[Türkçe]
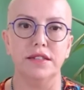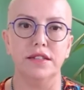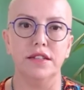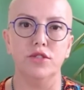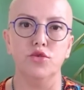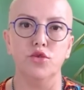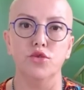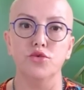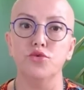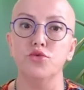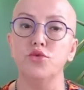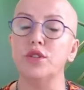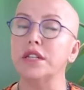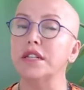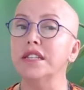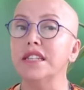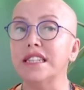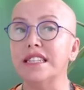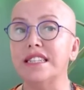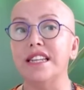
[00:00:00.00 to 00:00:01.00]

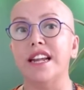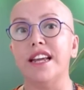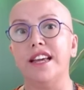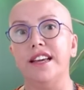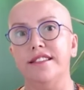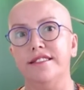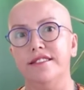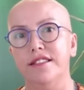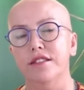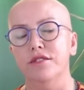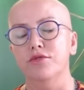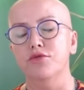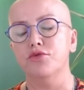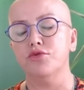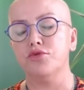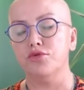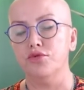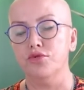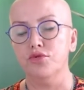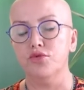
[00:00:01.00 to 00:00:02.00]
doğduysanız direkt etki
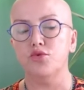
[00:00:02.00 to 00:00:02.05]
alıyorsunuz.